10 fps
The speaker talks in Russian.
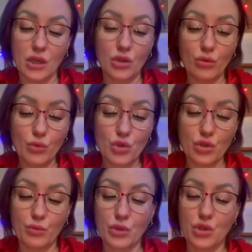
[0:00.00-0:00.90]
Но
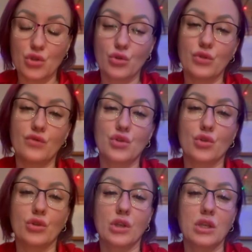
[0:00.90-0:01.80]
может быть еще,
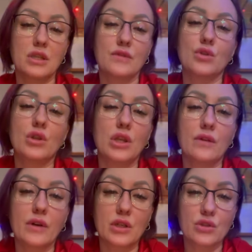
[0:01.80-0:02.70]
девчонки, если все-таки
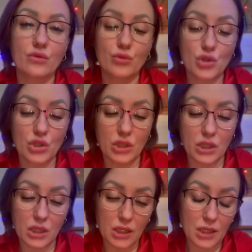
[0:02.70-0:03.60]
вашего мужчины
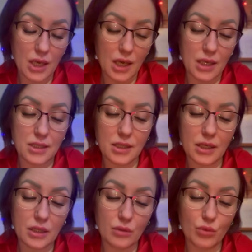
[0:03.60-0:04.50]
нет, эти
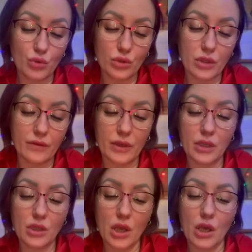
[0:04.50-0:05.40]
карты могут
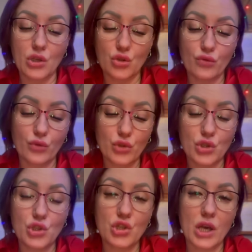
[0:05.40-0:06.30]
говорить, что вы
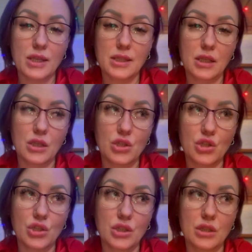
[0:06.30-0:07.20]
очень часто
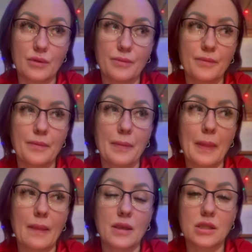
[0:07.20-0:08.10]
ищете
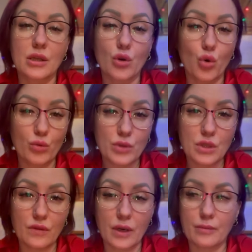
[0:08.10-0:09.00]

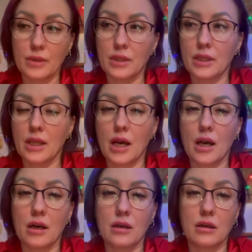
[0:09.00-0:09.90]
знакомства
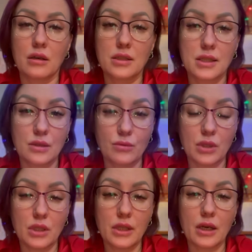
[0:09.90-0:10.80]
для а,
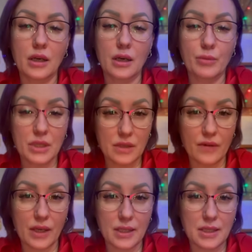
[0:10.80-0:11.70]
семьи, для
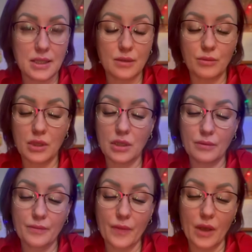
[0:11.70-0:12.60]
образования семьи,
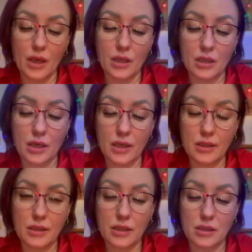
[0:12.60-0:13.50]
да,
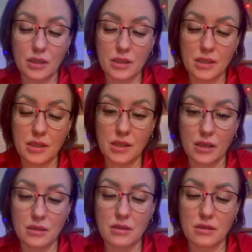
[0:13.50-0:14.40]
для, так
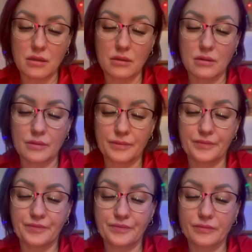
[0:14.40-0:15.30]
сказать,
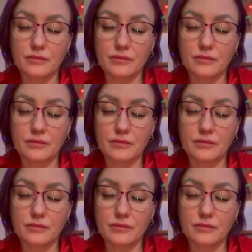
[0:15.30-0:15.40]
эм,